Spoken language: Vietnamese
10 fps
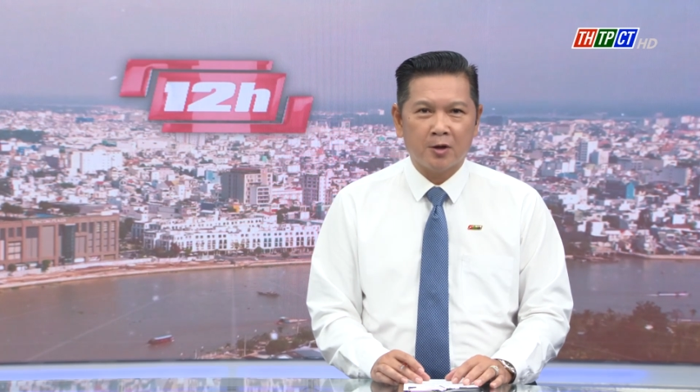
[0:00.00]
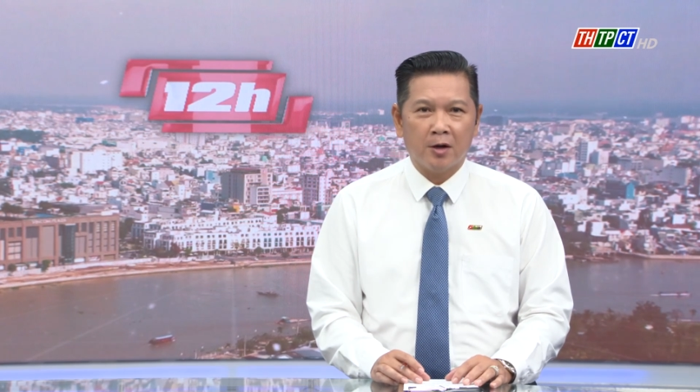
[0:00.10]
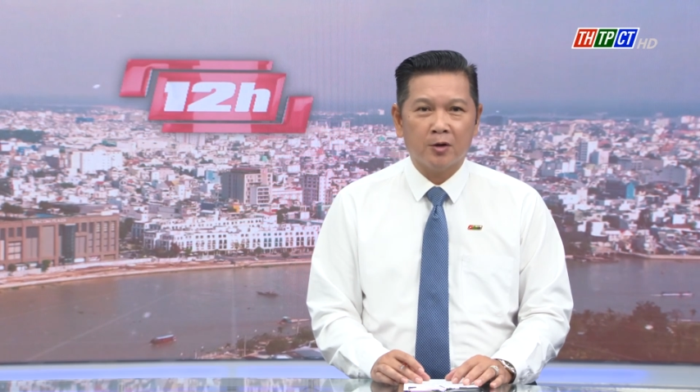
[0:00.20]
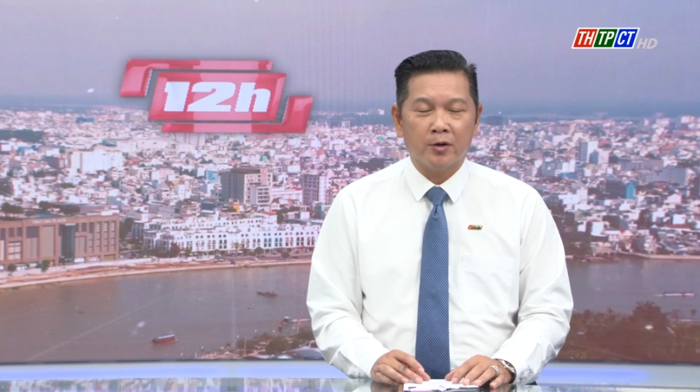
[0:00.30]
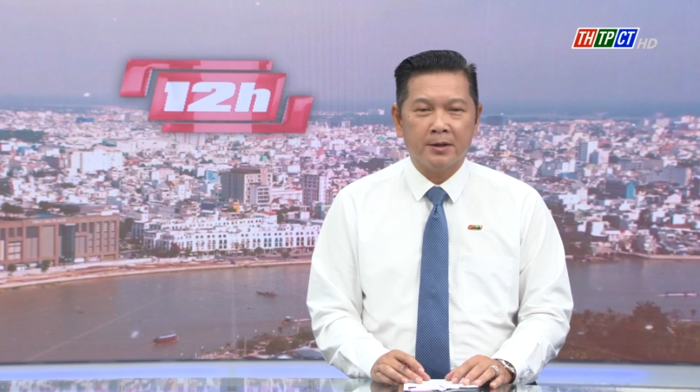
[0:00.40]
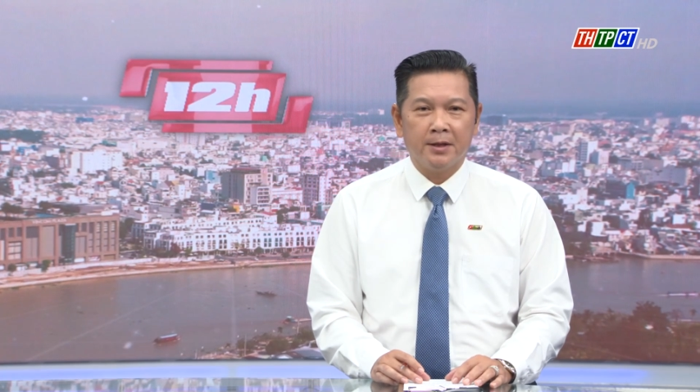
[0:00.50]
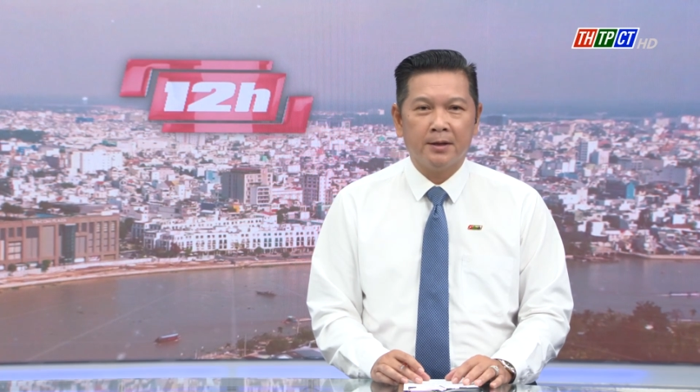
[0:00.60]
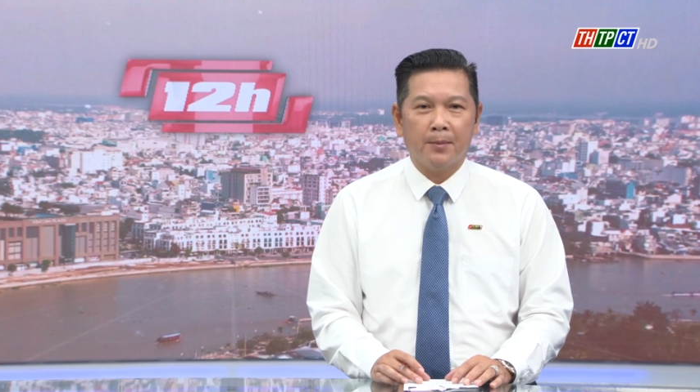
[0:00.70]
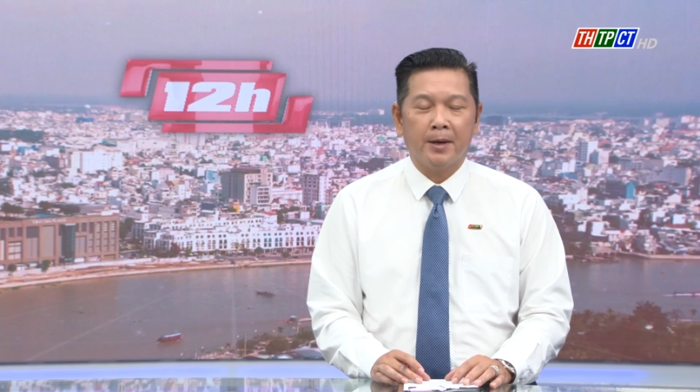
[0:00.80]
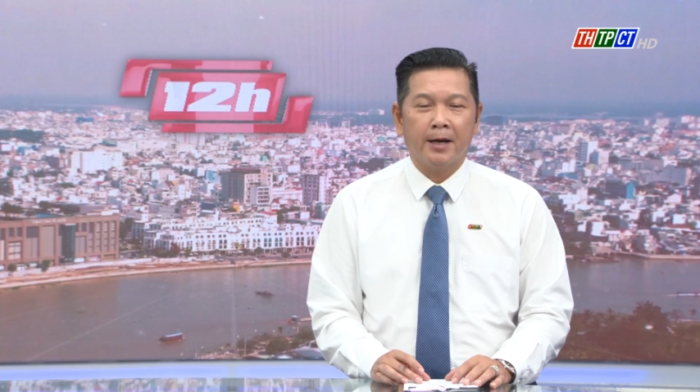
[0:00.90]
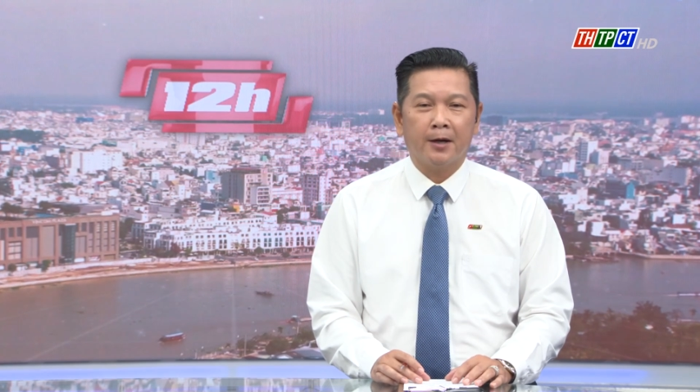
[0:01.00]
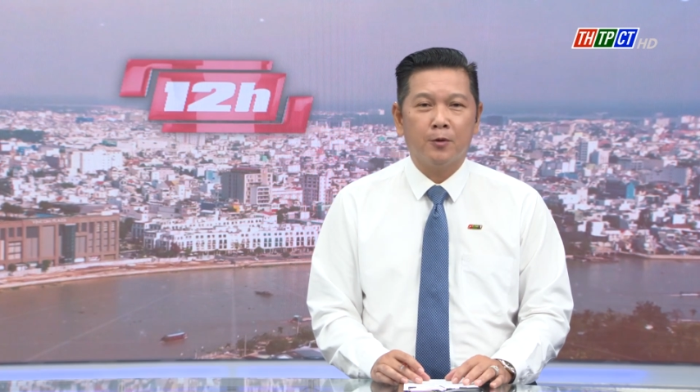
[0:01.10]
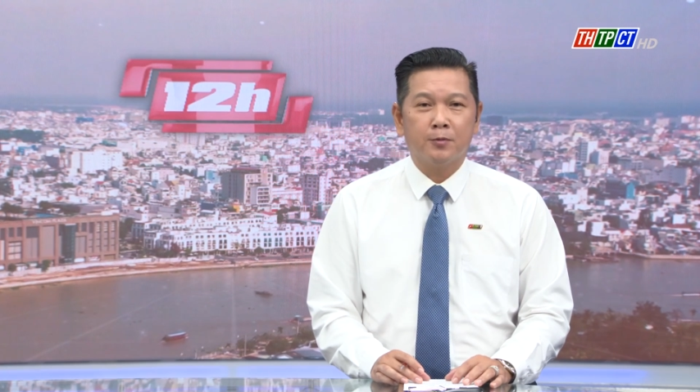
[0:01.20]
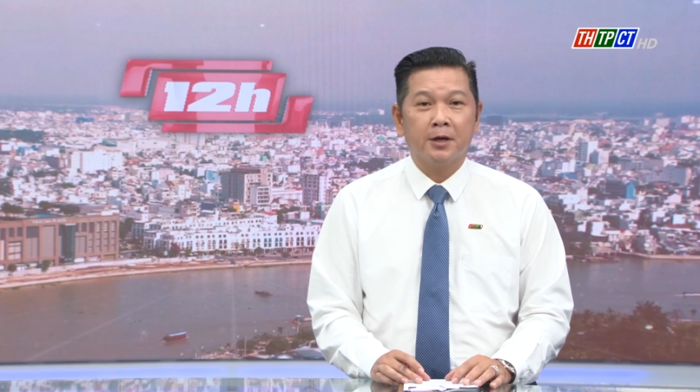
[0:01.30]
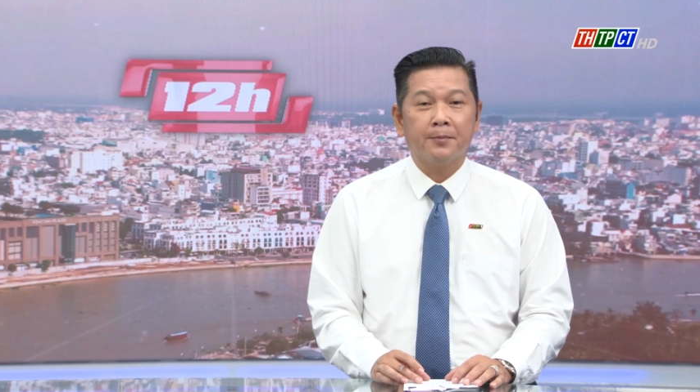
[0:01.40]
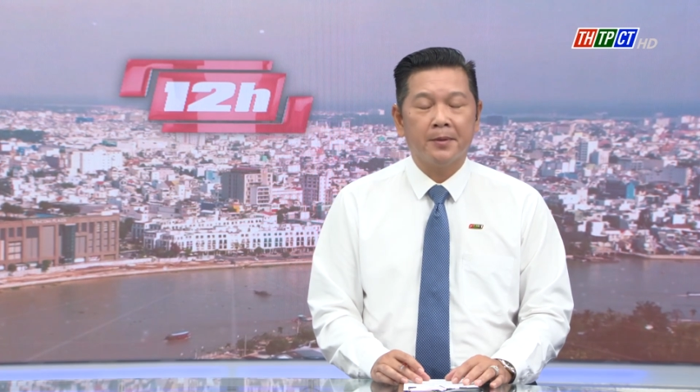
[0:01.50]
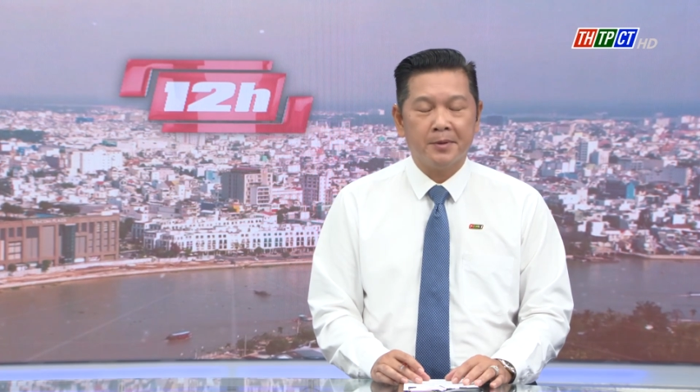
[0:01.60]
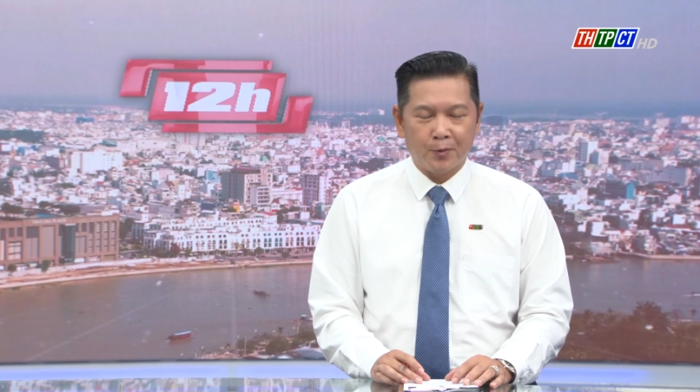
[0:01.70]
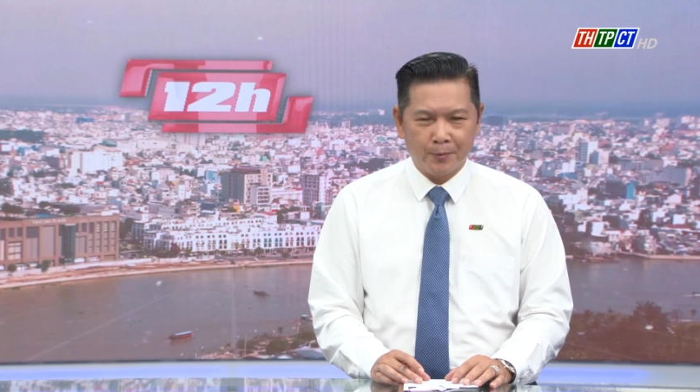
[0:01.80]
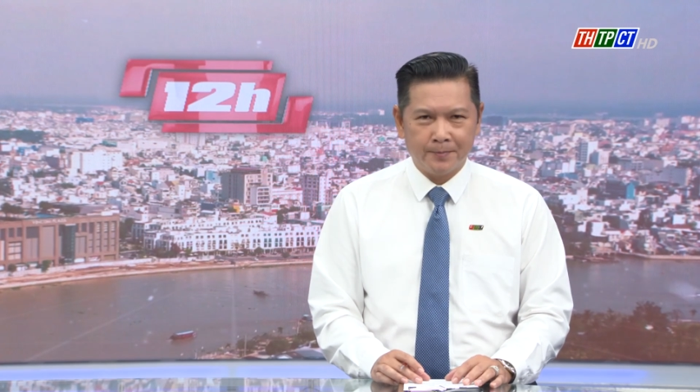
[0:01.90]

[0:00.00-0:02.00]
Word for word: cho đoàn viên năm hai nghìn không trăm hai mươi tư.